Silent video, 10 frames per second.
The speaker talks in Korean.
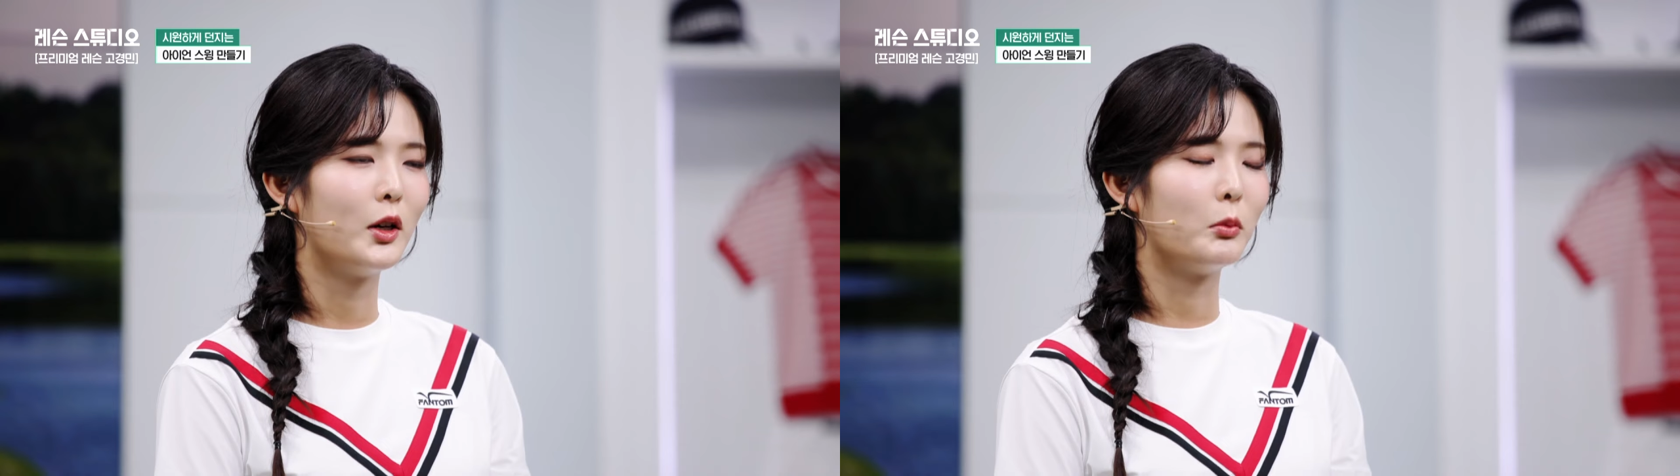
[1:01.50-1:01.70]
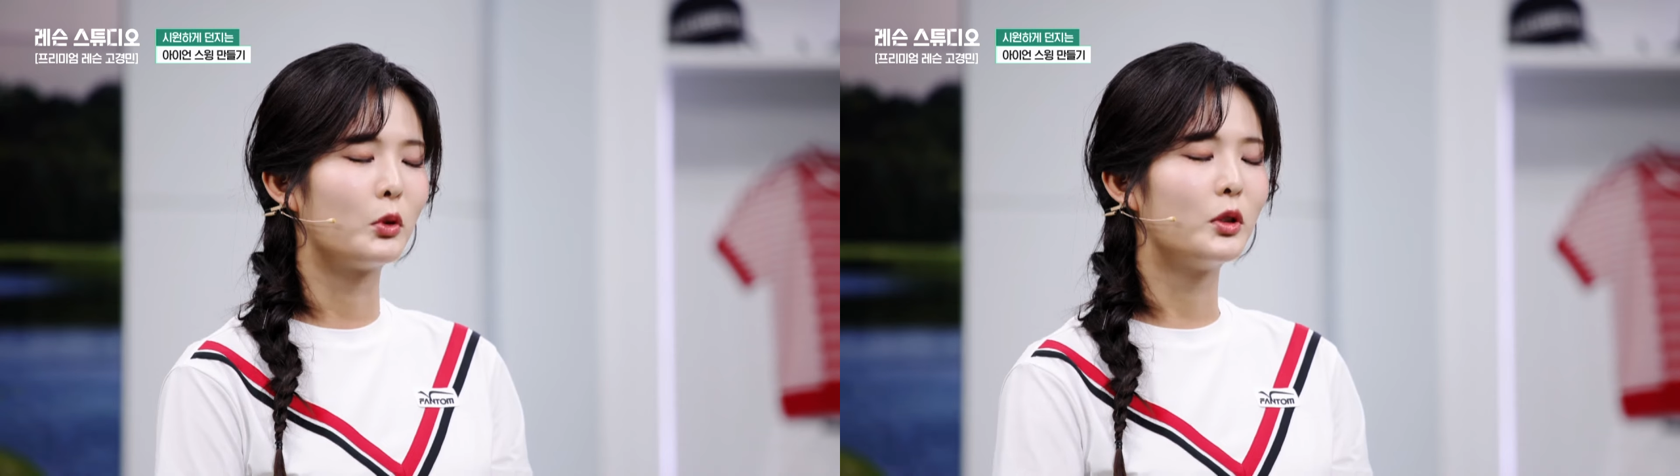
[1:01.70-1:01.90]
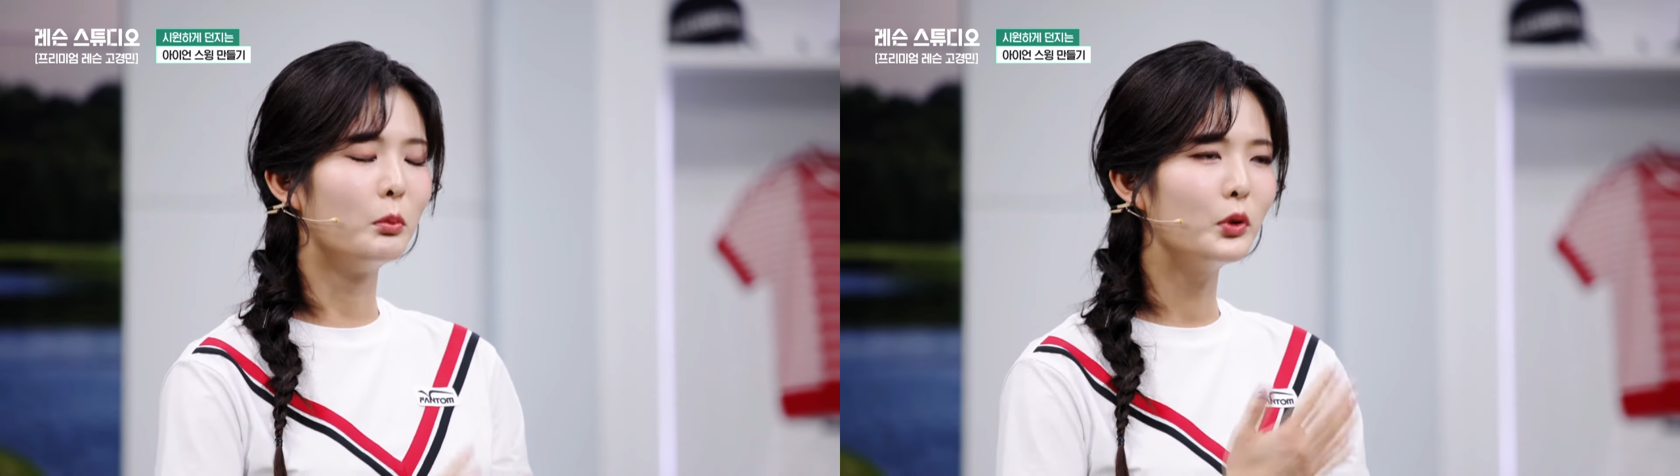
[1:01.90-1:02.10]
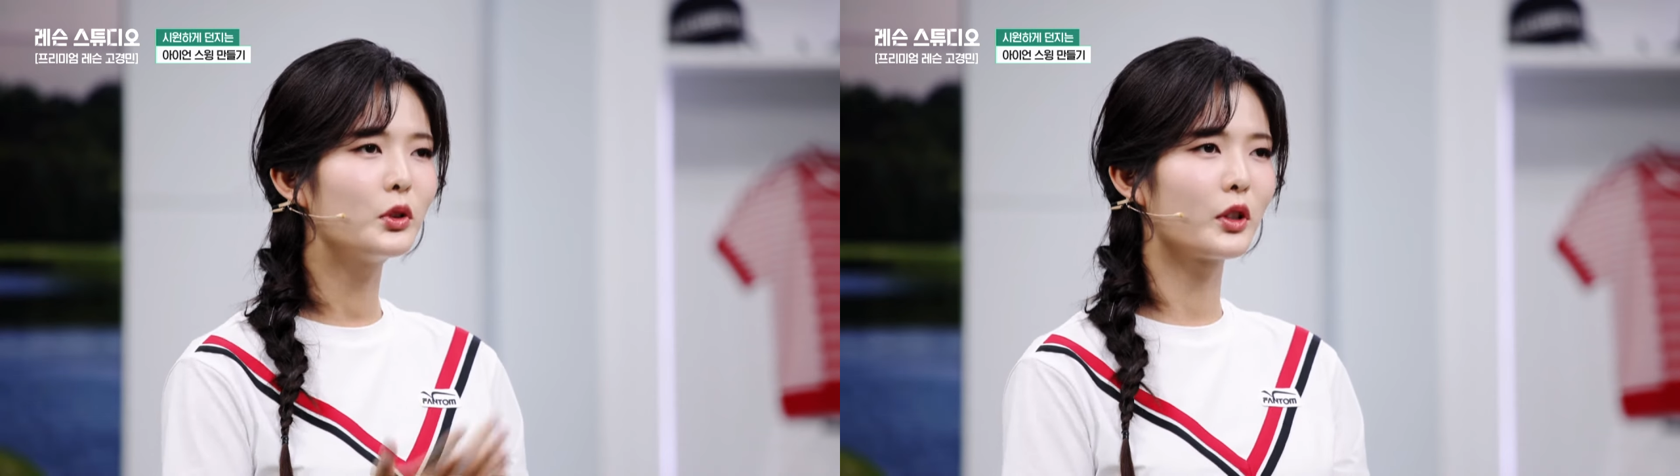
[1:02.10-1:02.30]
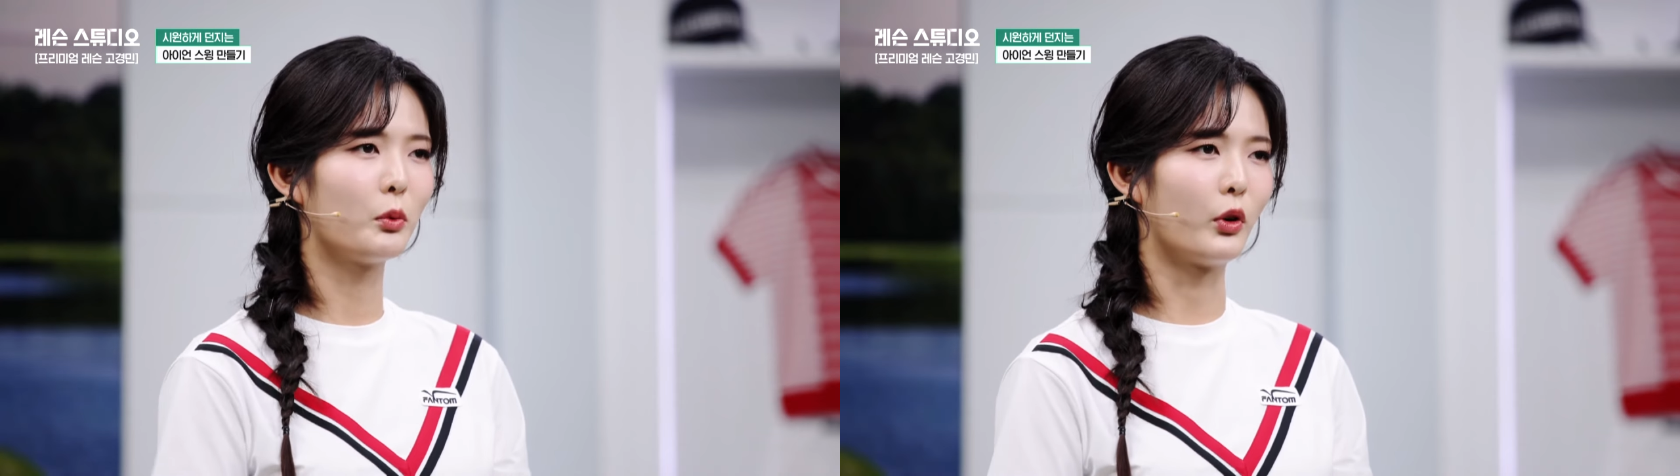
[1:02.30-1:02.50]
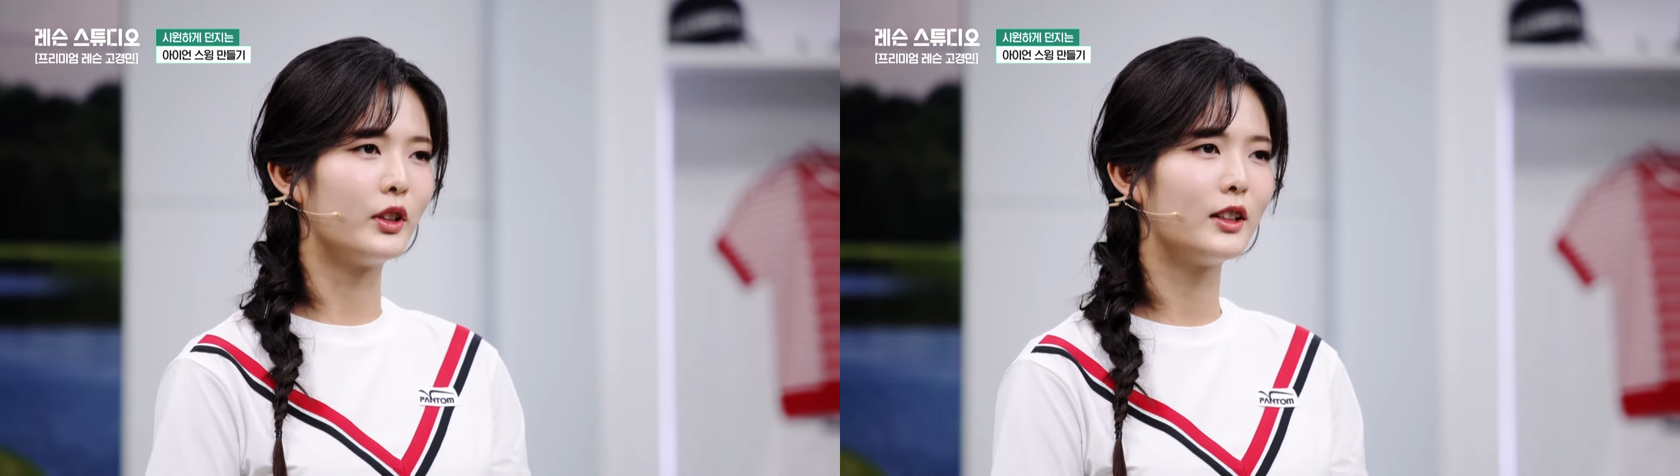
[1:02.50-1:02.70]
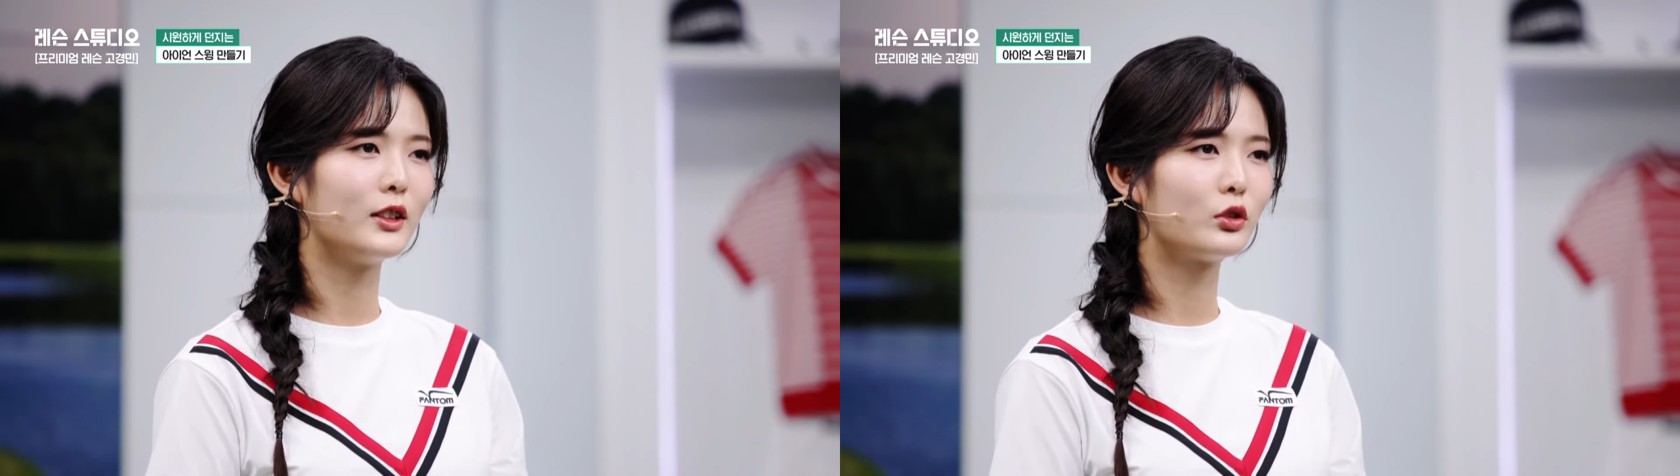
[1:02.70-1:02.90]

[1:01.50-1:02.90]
뭐 근본적인 원인은